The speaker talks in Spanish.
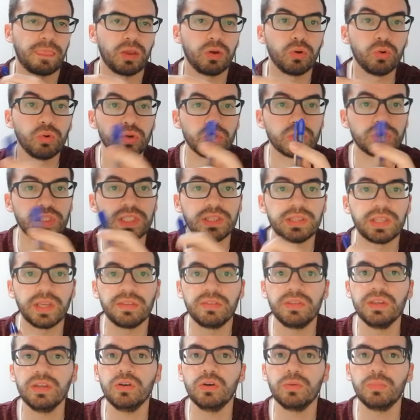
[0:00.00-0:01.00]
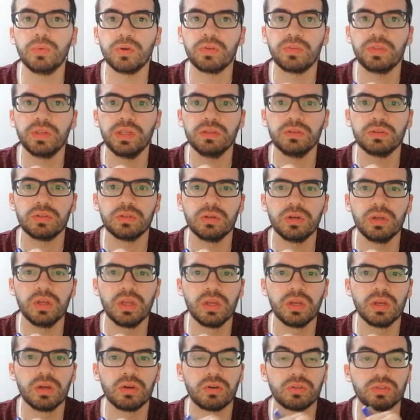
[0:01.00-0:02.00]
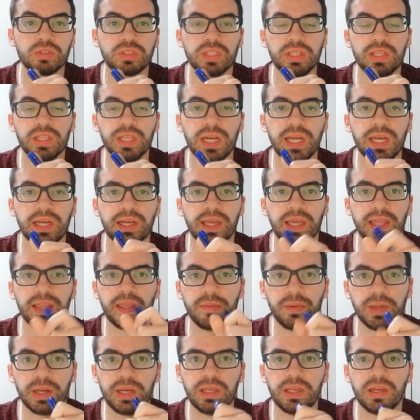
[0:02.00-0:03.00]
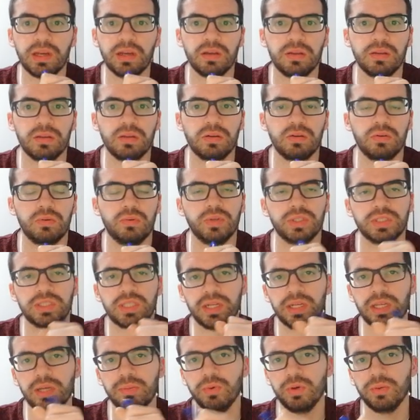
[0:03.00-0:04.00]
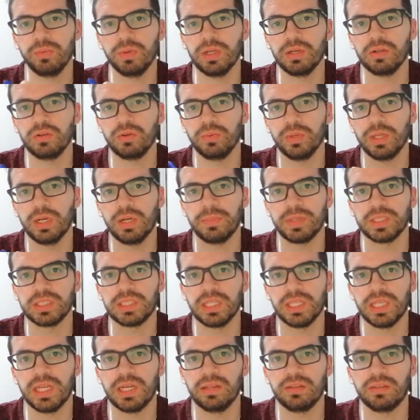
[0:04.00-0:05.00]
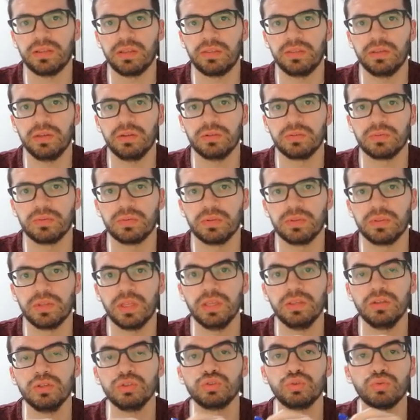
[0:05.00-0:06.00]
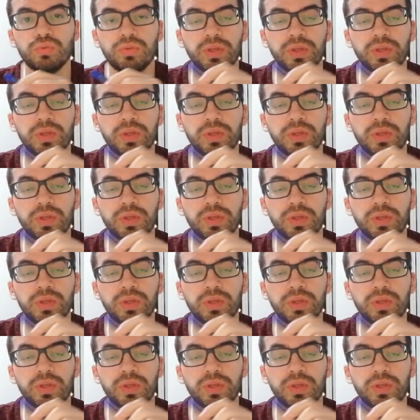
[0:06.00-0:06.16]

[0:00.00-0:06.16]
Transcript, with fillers: un 85% considera que debería o estaría muy bien que hubiera más señalización. De ellos, un